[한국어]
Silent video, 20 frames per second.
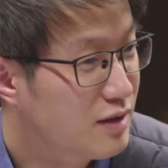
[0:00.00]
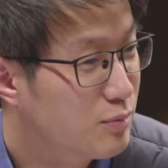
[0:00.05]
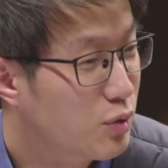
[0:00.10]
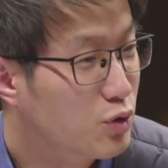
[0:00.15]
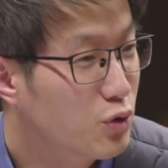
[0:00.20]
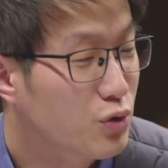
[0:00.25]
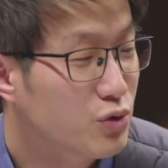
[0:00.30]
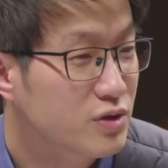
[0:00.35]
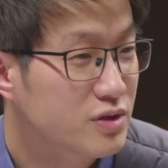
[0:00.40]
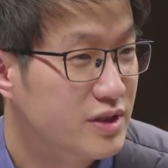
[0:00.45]

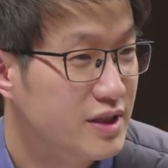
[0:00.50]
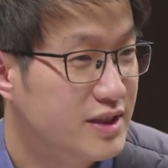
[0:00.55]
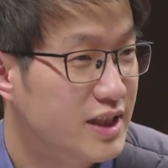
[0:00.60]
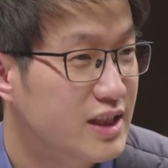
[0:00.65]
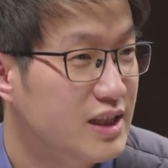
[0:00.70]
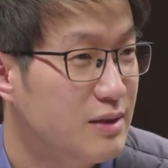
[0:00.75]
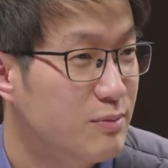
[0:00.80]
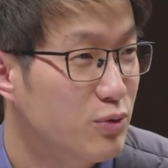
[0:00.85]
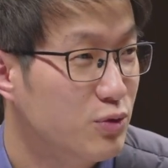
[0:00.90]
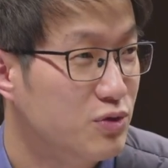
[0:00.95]
보통은 그냥
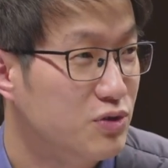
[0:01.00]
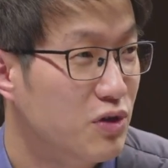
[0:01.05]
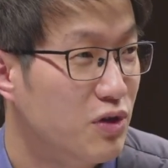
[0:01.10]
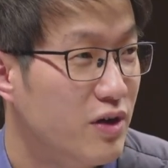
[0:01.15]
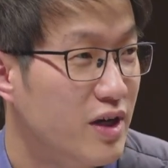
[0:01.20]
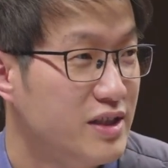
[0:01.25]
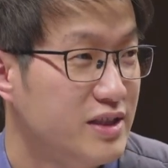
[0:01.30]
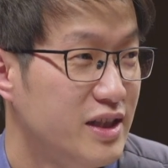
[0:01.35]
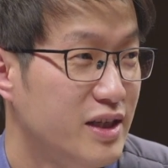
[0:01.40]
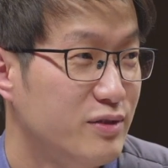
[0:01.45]
찾아보는 네.
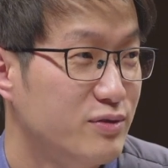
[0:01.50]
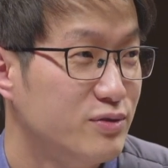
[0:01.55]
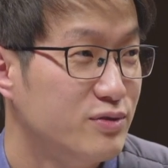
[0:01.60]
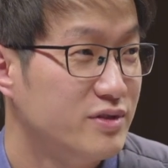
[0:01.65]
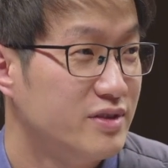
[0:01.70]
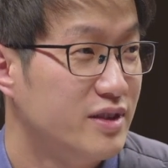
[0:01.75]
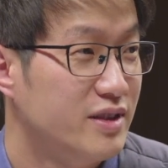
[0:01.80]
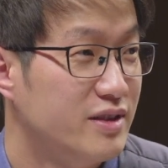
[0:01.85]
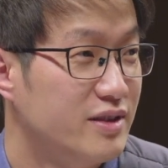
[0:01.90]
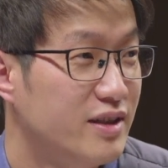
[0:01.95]
것까지 하고
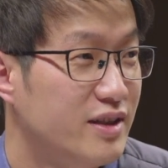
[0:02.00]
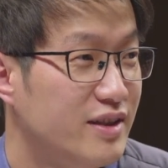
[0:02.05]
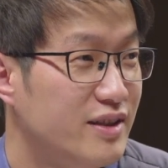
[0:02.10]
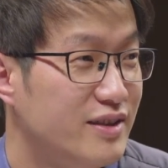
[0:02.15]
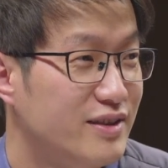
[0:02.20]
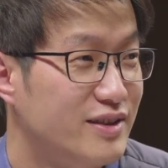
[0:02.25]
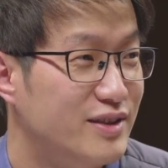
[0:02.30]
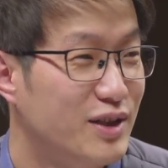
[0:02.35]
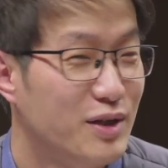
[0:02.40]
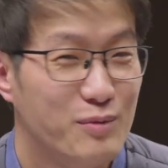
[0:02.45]
이제 그러니까 안
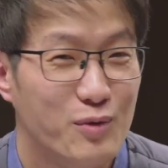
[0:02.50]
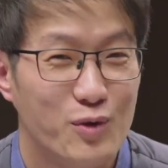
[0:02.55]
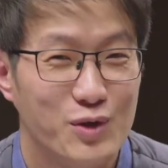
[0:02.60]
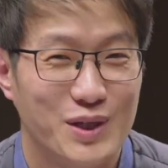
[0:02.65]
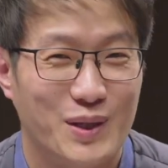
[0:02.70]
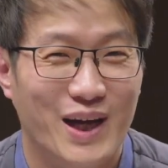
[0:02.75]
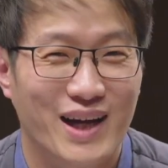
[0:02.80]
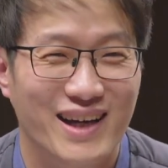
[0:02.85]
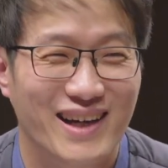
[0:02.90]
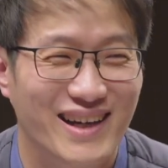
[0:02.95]
본데
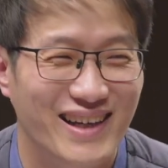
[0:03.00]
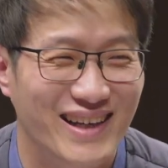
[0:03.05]
그려보고, 싶,